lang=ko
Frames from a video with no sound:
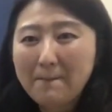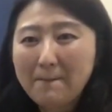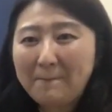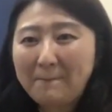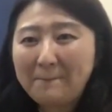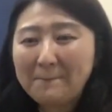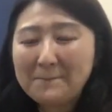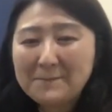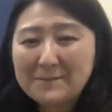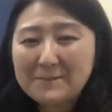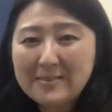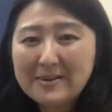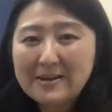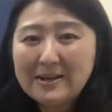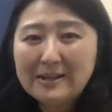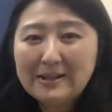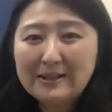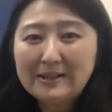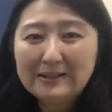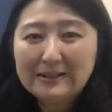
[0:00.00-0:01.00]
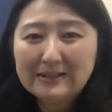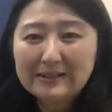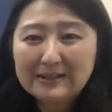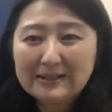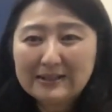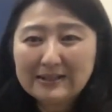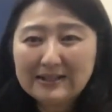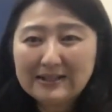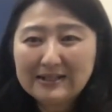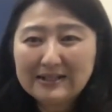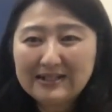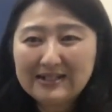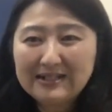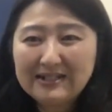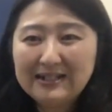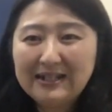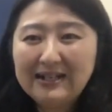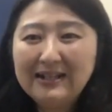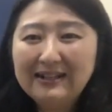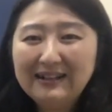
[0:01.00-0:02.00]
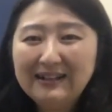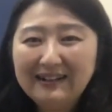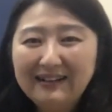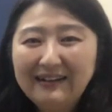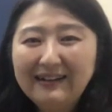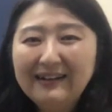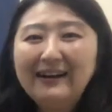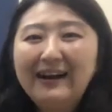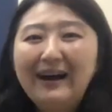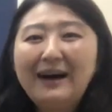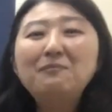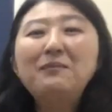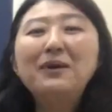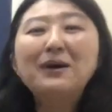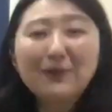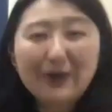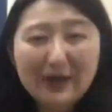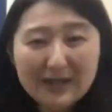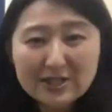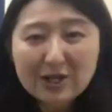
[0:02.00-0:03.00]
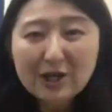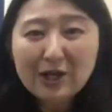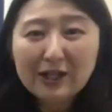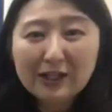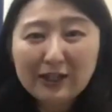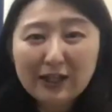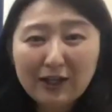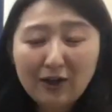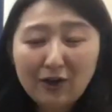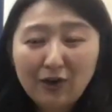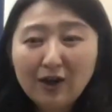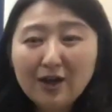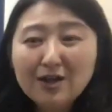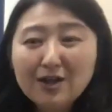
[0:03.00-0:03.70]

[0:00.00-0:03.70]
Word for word: 저 스트레스 안 받아요. 안 받고 하셔야 돼요.